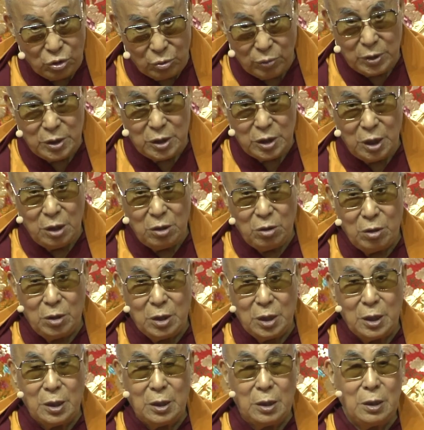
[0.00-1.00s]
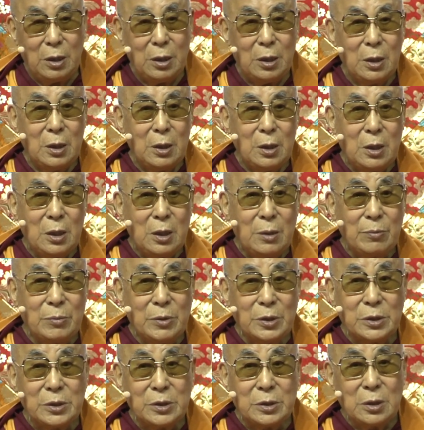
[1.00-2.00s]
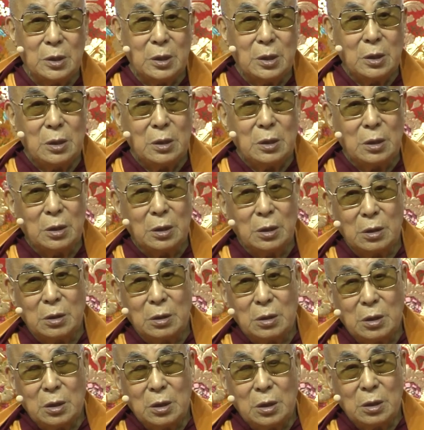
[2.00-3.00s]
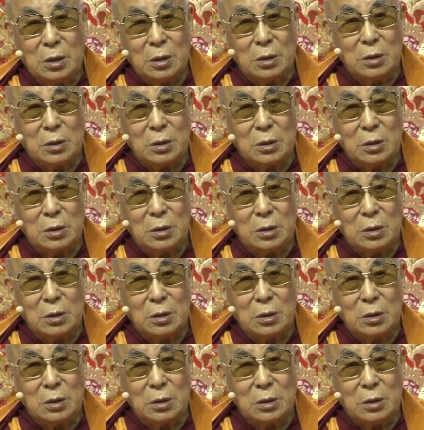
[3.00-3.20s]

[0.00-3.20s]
我说到了深见和广大两两派的传承。